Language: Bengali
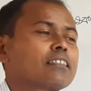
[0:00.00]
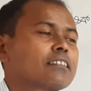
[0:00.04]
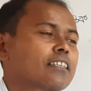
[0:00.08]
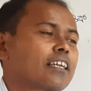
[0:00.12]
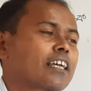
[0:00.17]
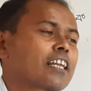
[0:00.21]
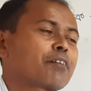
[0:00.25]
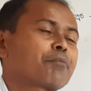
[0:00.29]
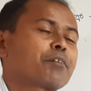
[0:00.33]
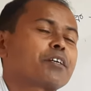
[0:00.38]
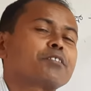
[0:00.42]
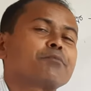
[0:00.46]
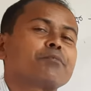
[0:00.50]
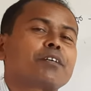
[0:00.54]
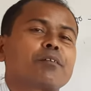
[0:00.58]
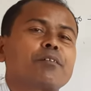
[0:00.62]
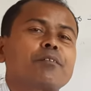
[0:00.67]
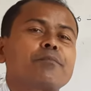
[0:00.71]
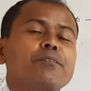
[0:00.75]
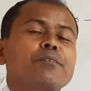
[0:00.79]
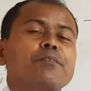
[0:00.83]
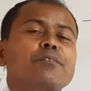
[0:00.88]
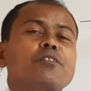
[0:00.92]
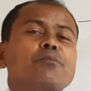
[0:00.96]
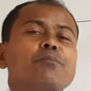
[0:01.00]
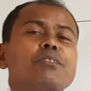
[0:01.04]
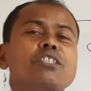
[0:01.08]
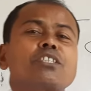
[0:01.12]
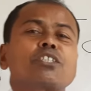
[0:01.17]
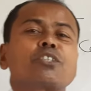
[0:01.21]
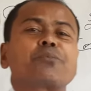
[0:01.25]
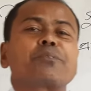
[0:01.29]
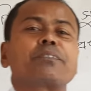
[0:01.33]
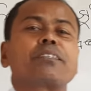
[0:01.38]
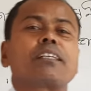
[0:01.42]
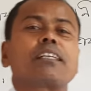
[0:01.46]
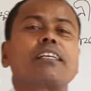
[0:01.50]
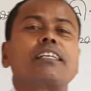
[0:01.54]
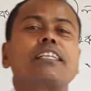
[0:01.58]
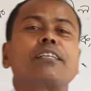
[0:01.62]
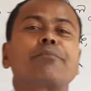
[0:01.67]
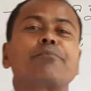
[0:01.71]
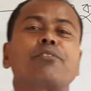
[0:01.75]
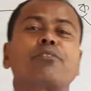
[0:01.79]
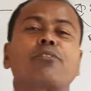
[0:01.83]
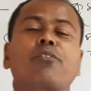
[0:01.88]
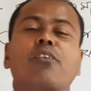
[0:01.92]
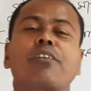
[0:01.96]
ধারাবাহিকভাবে বিভিন্ন বিশ্ববিদ্যালয়
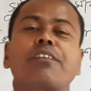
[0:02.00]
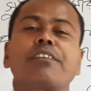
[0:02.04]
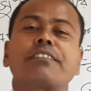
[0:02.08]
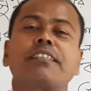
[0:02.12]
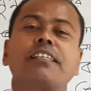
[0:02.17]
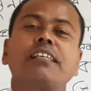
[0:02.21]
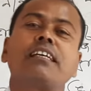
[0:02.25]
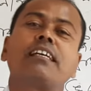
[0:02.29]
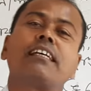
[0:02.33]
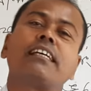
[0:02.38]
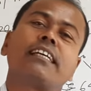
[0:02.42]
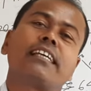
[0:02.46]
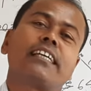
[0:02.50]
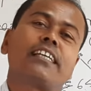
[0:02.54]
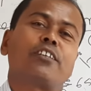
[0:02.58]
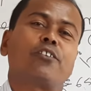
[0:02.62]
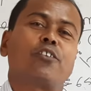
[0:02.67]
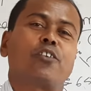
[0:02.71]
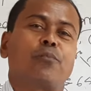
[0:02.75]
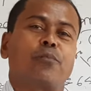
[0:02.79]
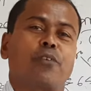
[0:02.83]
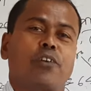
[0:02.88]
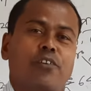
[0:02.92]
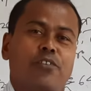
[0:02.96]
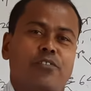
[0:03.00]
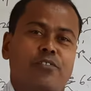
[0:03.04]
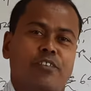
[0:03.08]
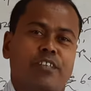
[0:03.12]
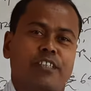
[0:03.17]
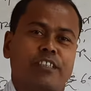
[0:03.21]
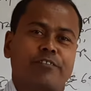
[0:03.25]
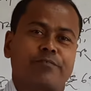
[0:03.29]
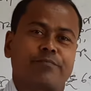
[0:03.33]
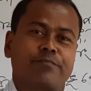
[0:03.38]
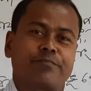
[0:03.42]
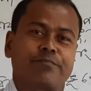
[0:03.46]
এবং কলেজে এইগুলো পড়ানো হয়